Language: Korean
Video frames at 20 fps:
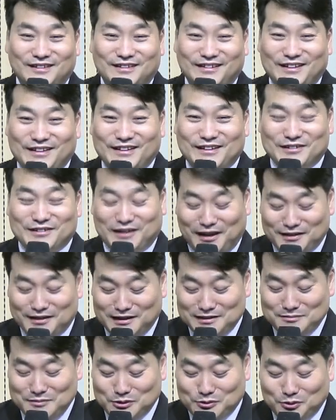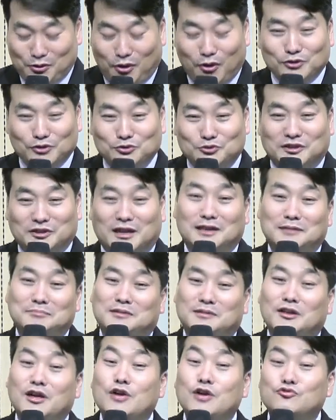그러니까 하나님이 또 거기서 또
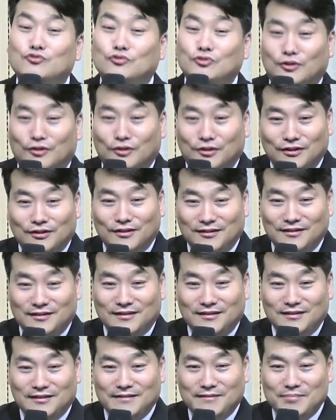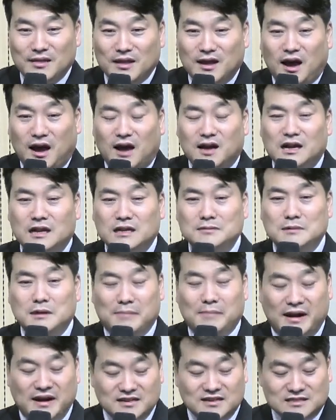대답도 해줘. 하나님의
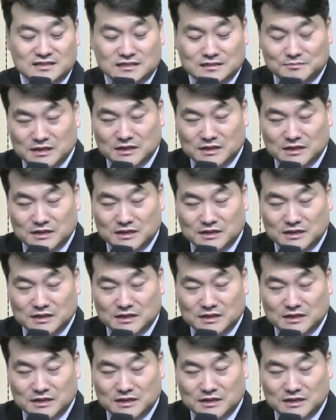말씀이